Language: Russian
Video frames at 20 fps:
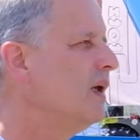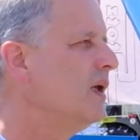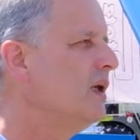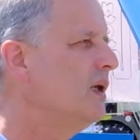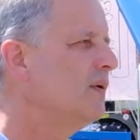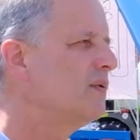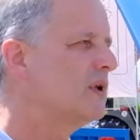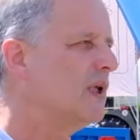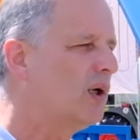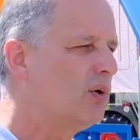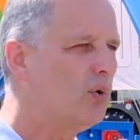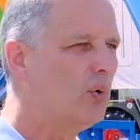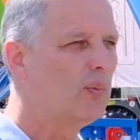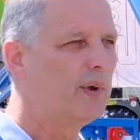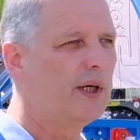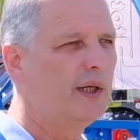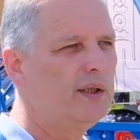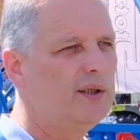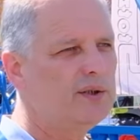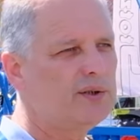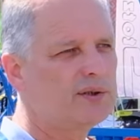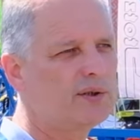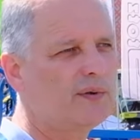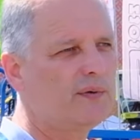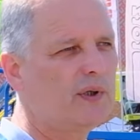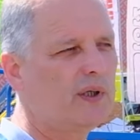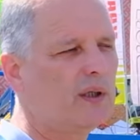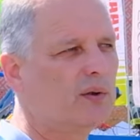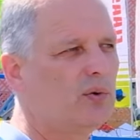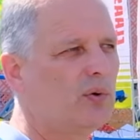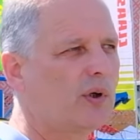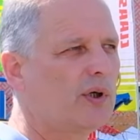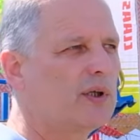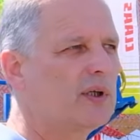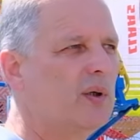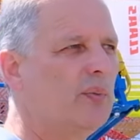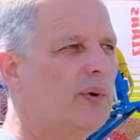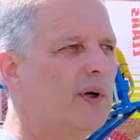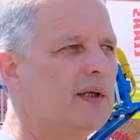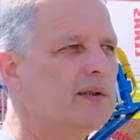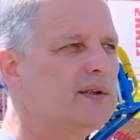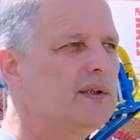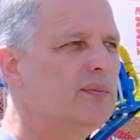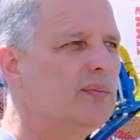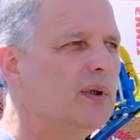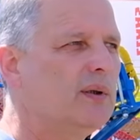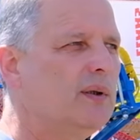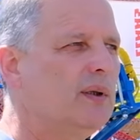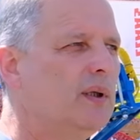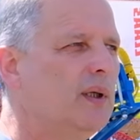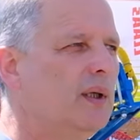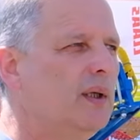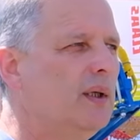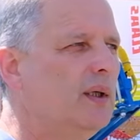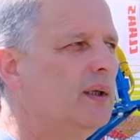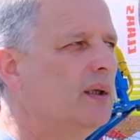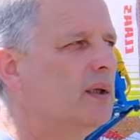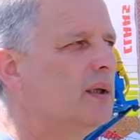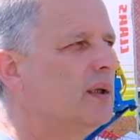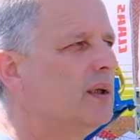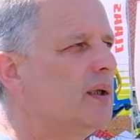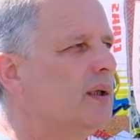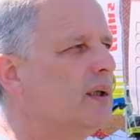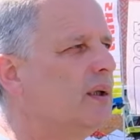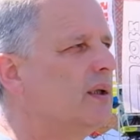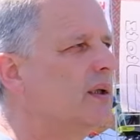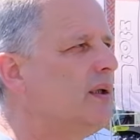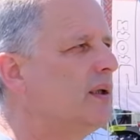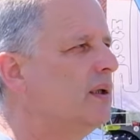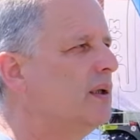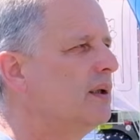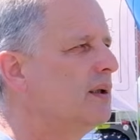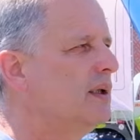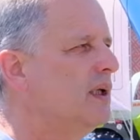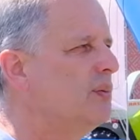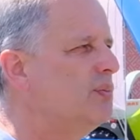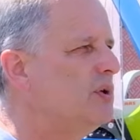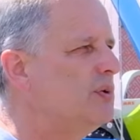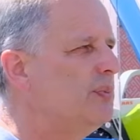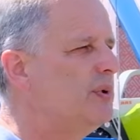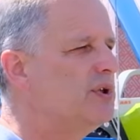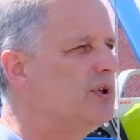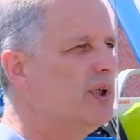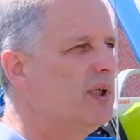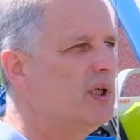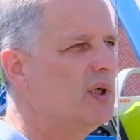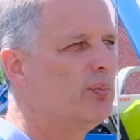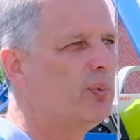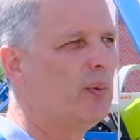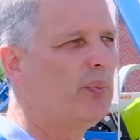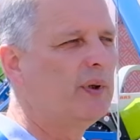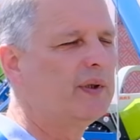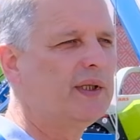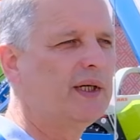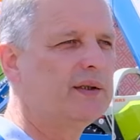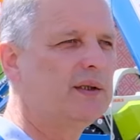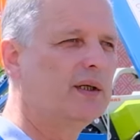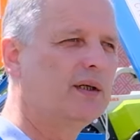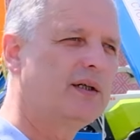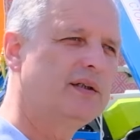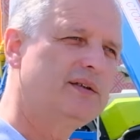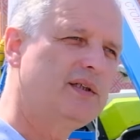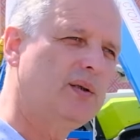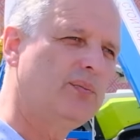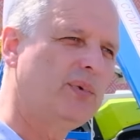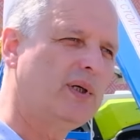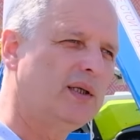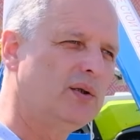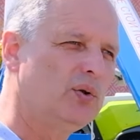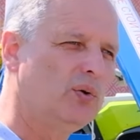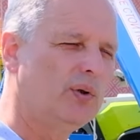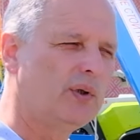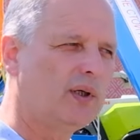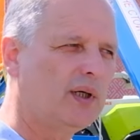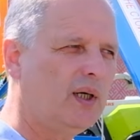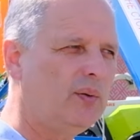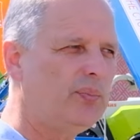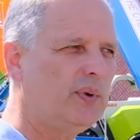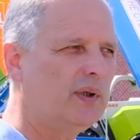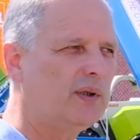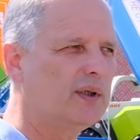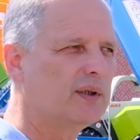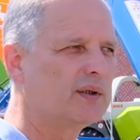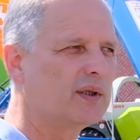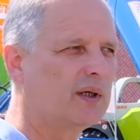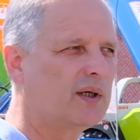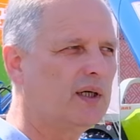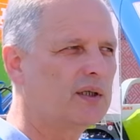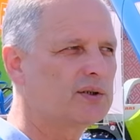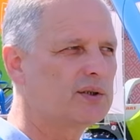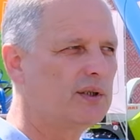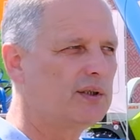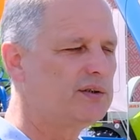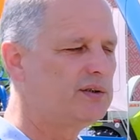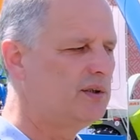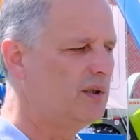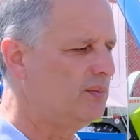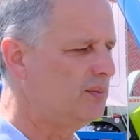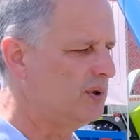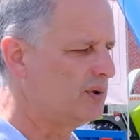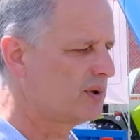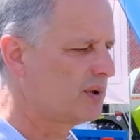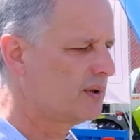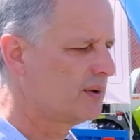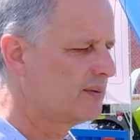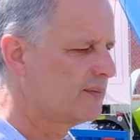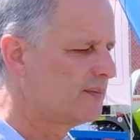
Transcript: и в таком количестве, которое необходимо э, для обеспечения попадания хотя бы одной капельки на каждое семечко.